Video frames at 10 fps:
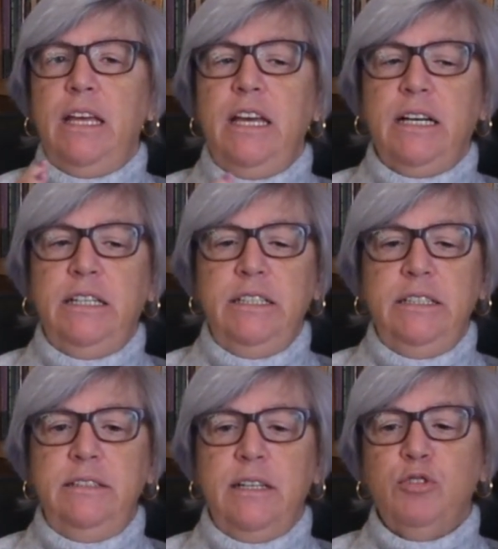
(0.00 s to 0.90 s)
e
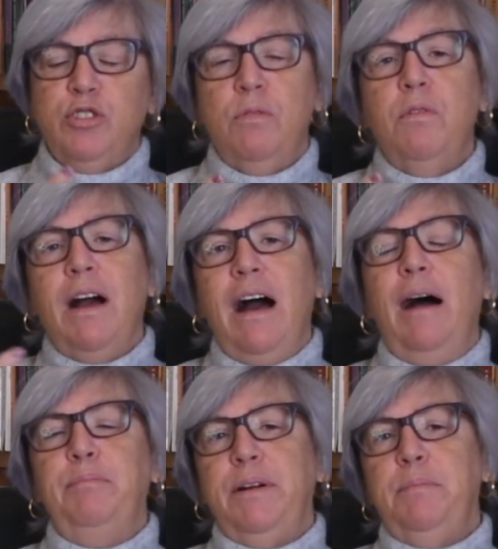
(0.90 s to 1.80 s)
que não estão
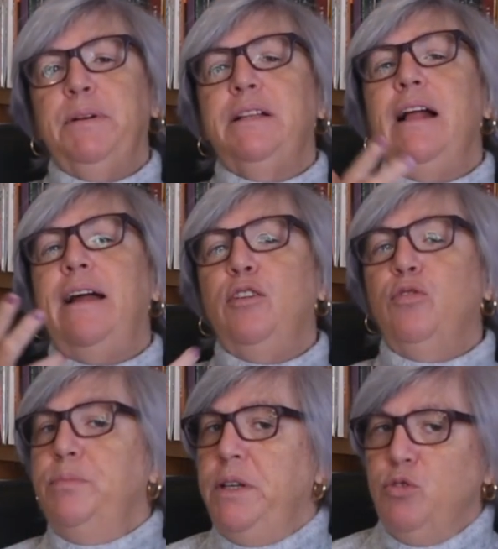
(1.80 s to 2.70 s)
cá para partilharem
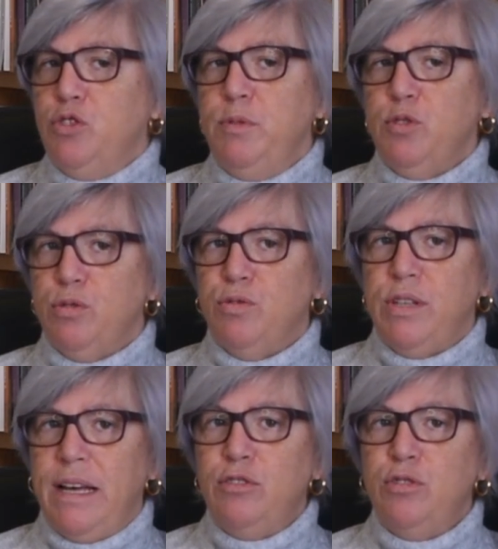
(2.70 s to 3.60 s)
comigo os meus
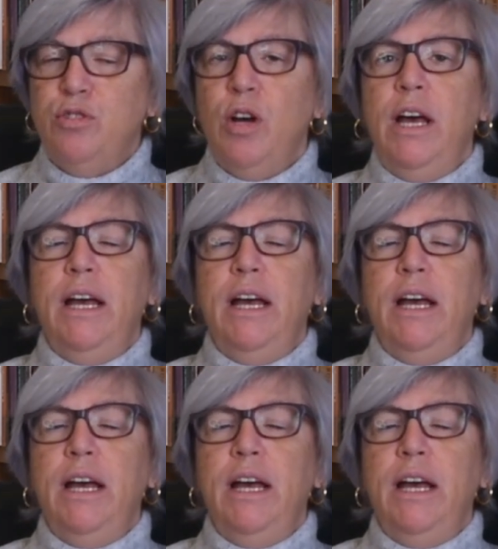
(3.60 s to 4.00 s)
sucessos